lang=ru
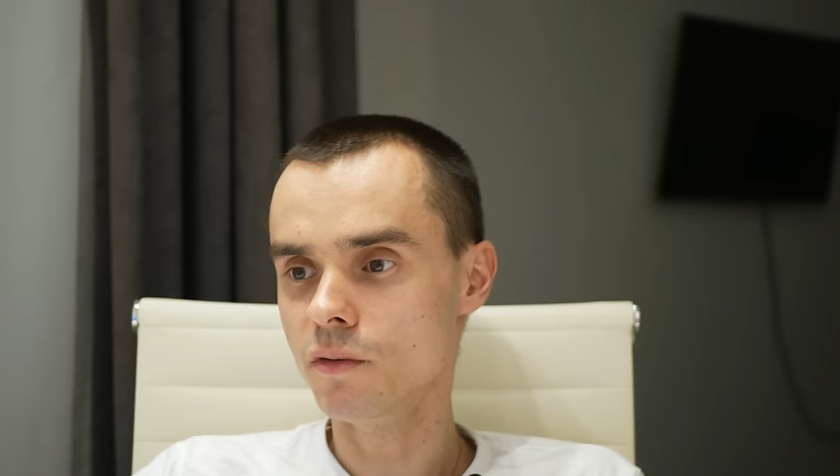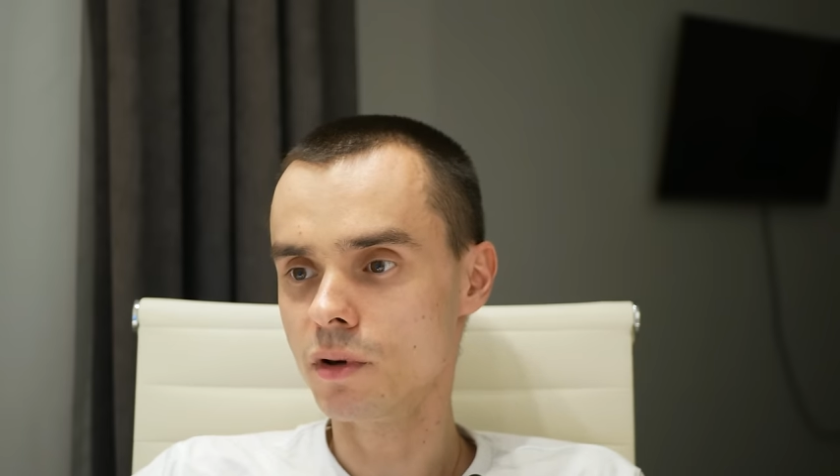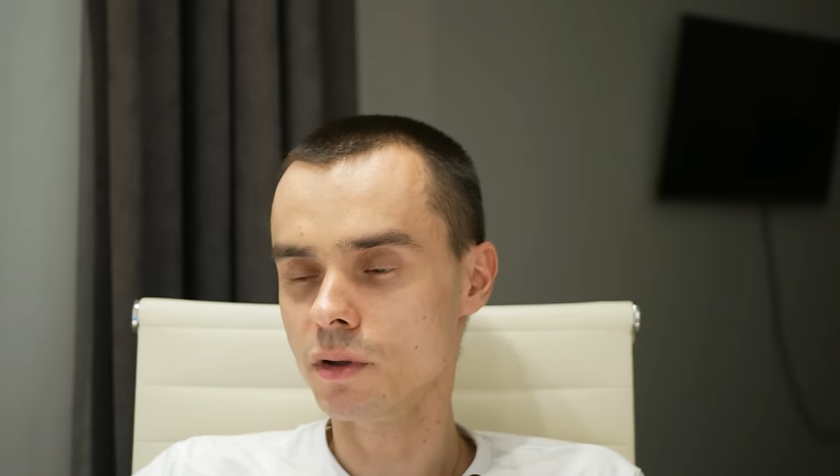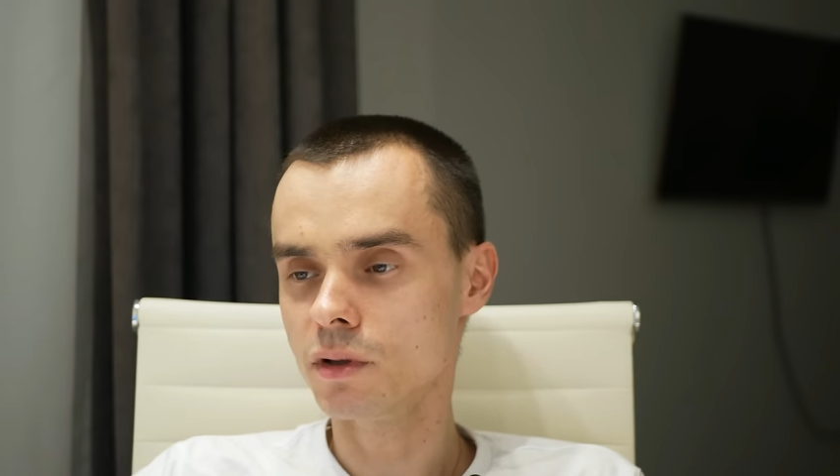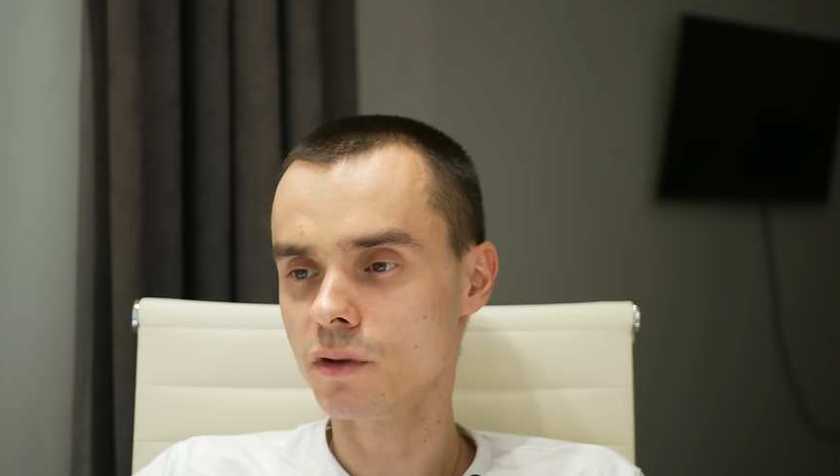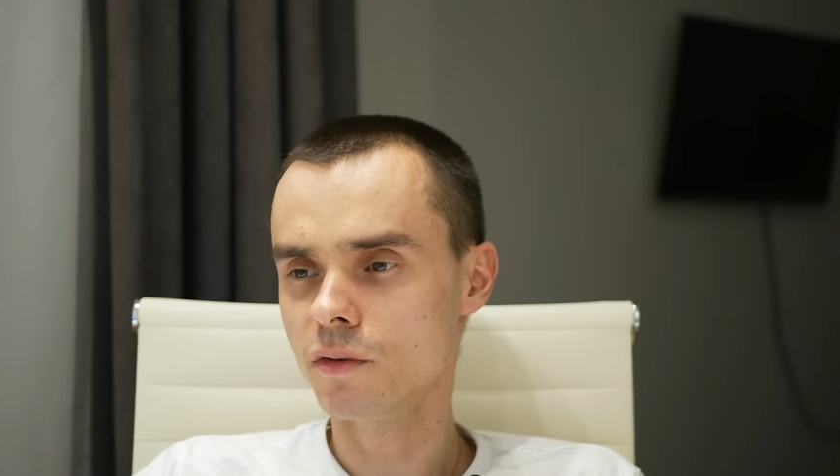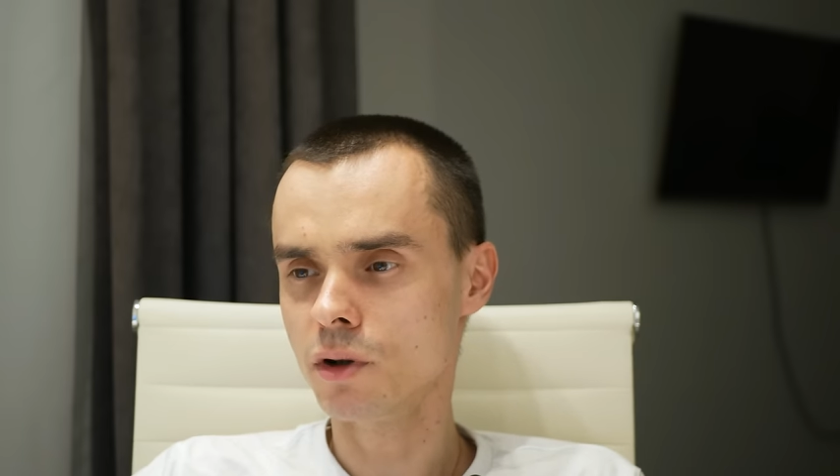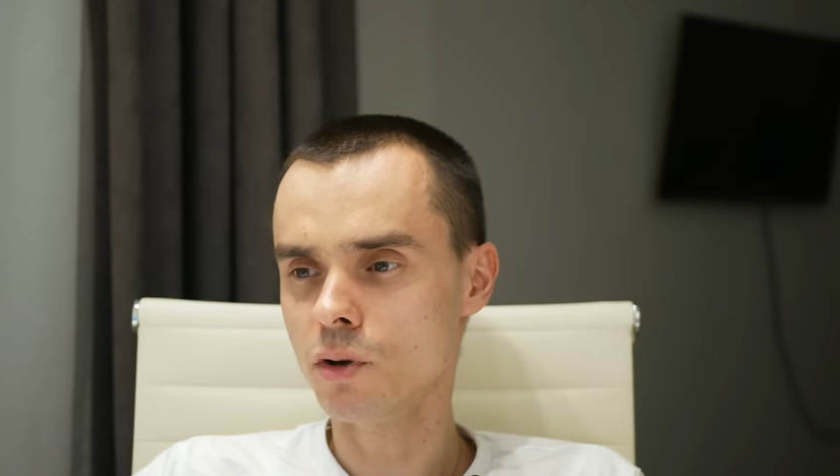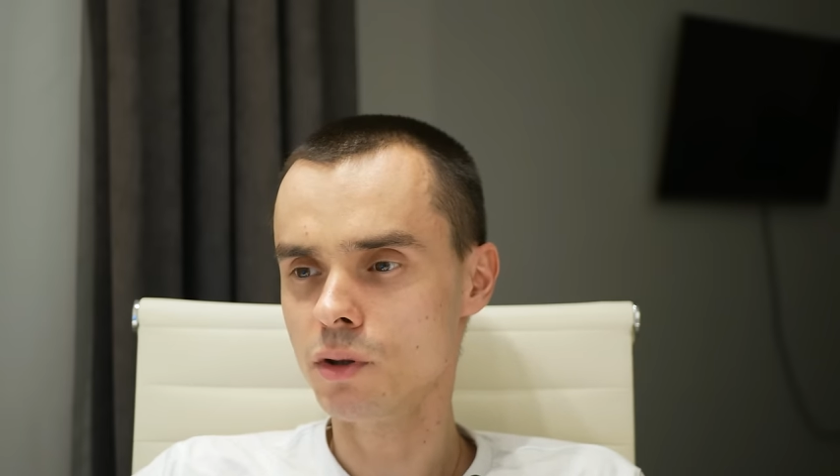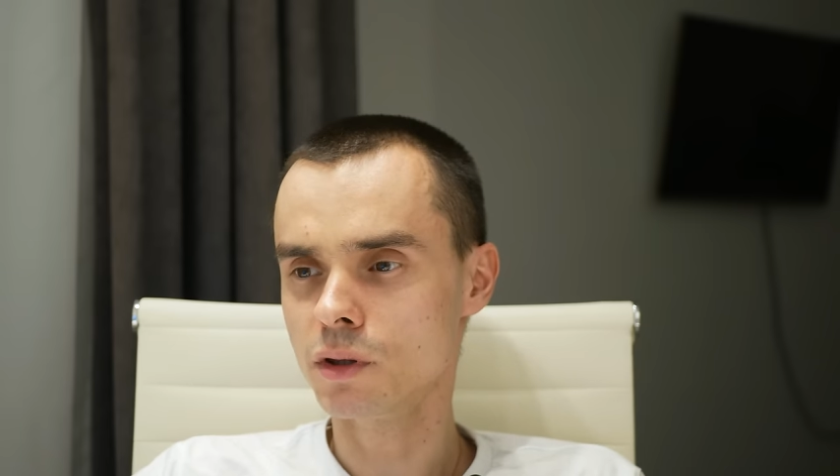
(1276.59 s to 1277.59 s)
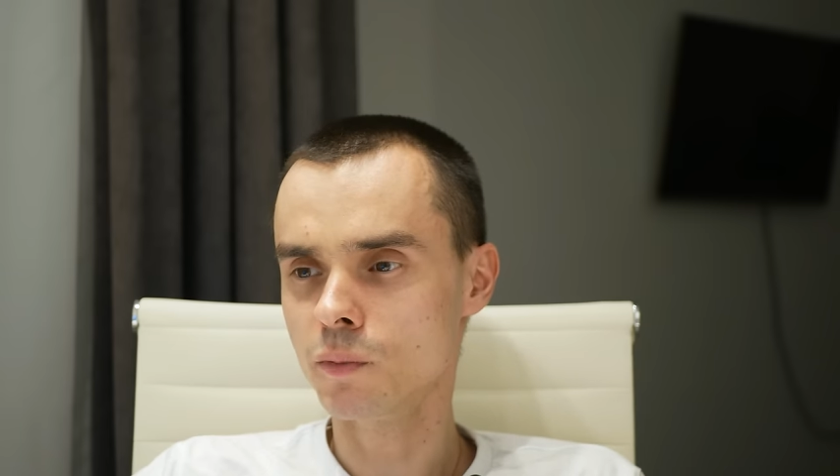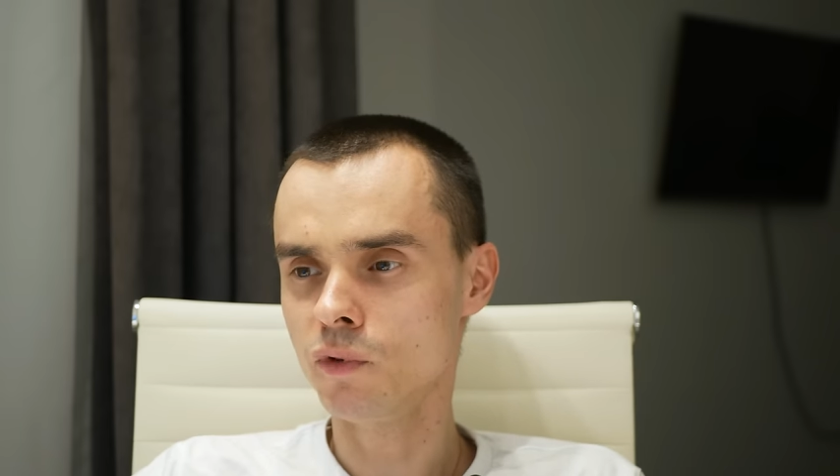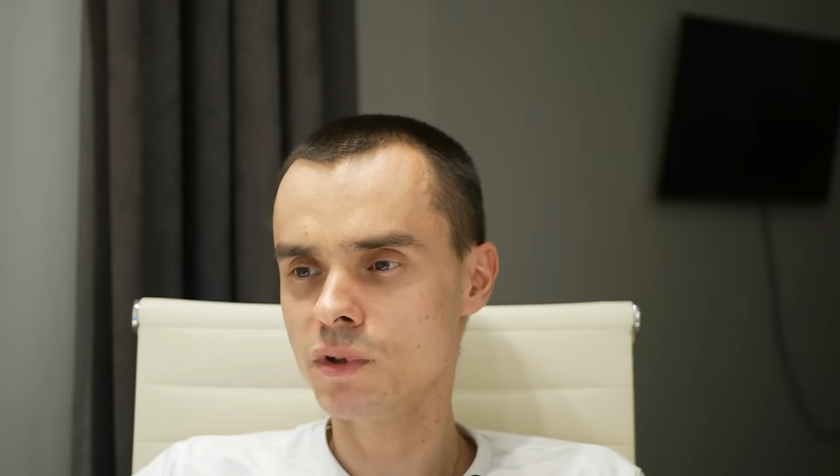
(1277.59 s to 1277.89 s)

наверное, где-то в районе там